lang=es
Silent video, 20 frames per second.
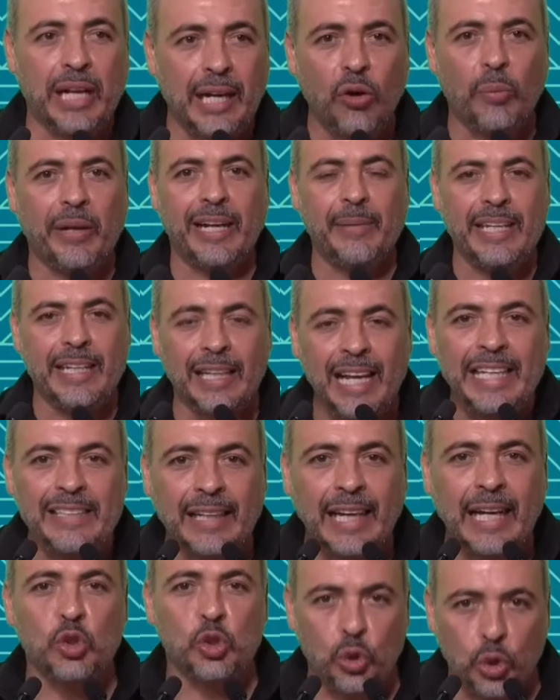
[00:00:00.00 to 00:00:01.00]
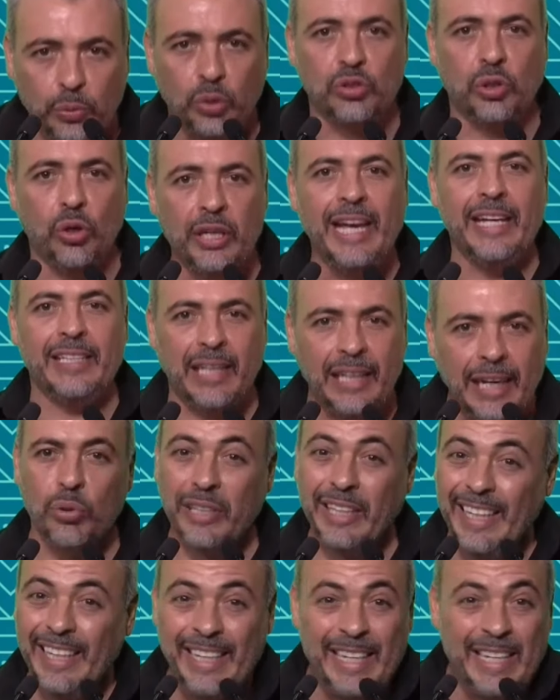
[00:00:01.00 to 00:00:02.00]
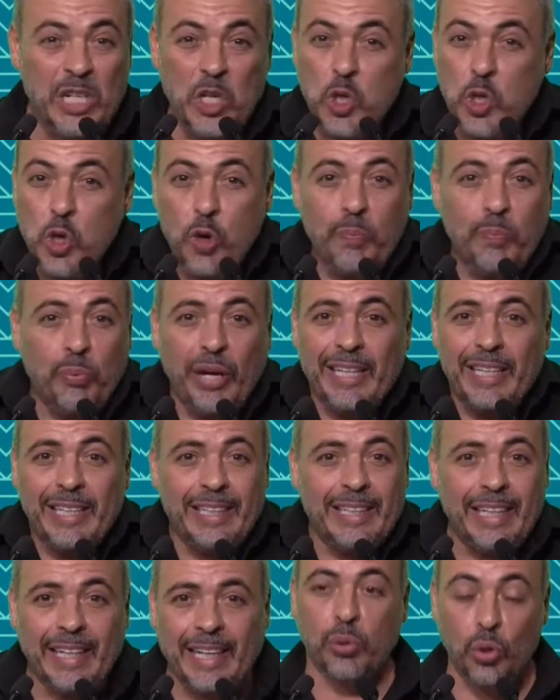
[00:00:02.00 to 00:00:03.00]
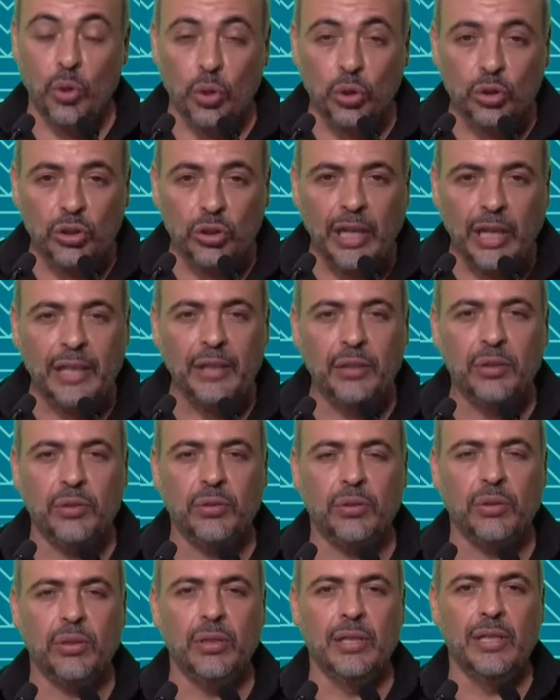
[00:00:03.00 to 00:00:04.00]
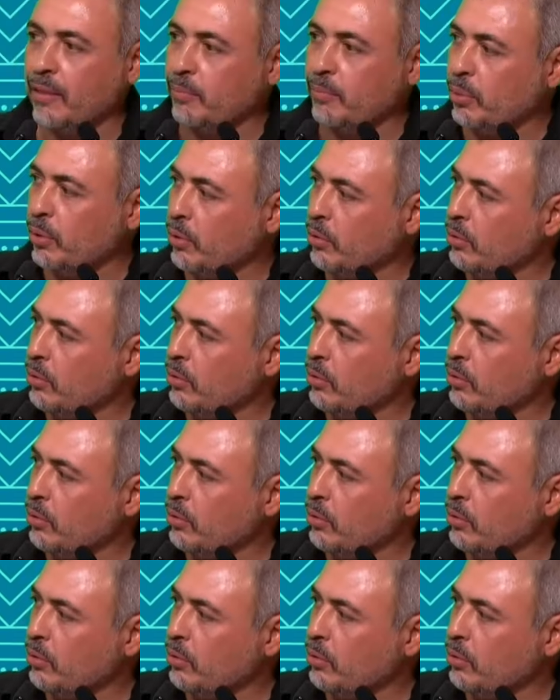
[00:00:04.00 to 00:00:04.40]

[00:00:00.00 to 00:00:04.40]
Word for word: Cuida los movimientos con tus manos y usa posturas y señales de manera